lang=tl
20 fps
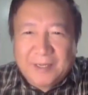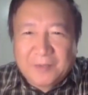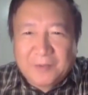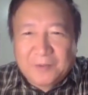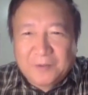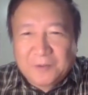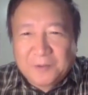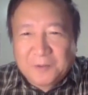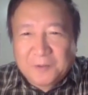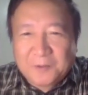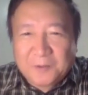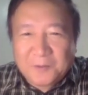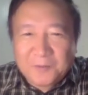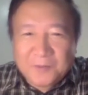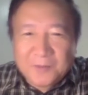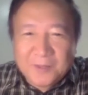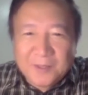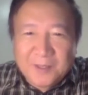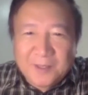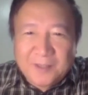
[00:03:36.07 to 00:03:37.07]
na ako
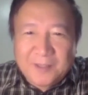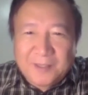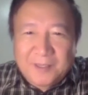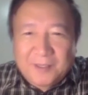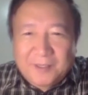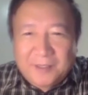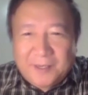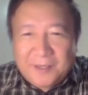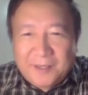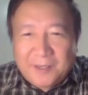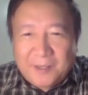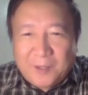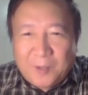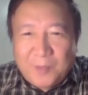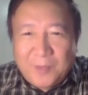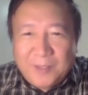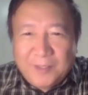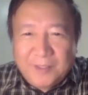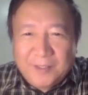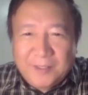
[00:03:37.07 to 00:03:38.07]

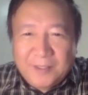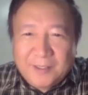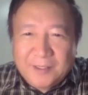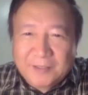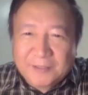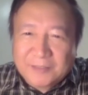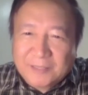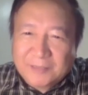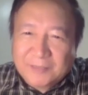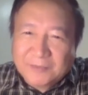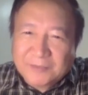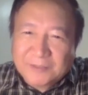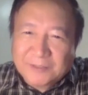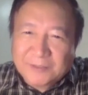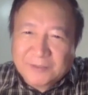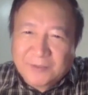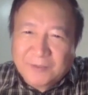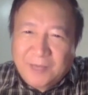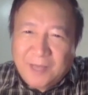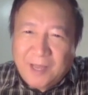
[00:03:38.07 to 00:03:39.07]
nagre-recommender ng stem
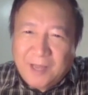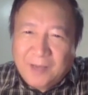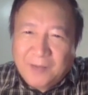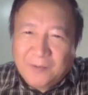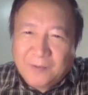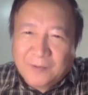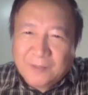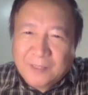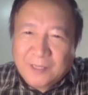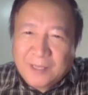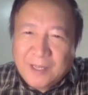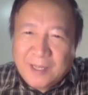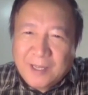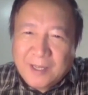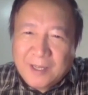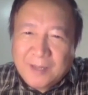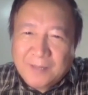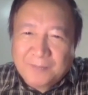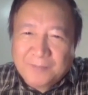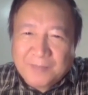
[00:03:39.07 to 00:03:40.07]
cells. Wala akong
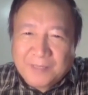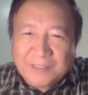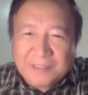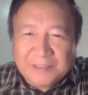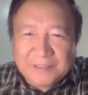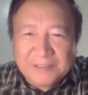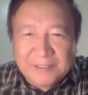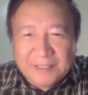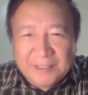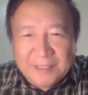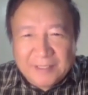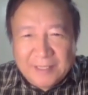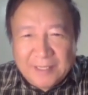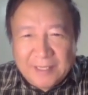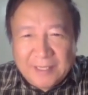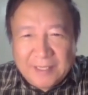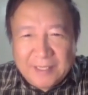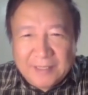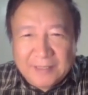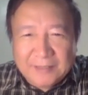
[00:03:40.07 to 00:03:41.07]
napansin
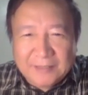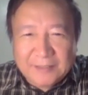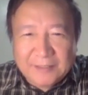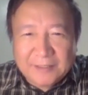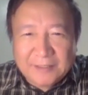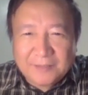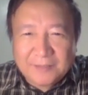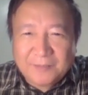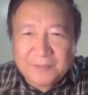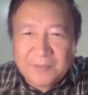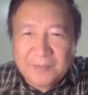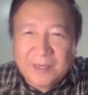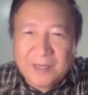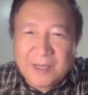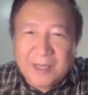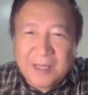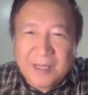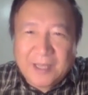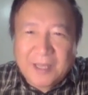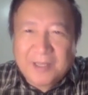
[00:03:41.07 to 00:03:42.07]
na
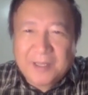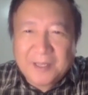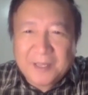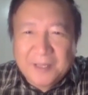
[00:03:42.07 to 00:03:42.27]
mga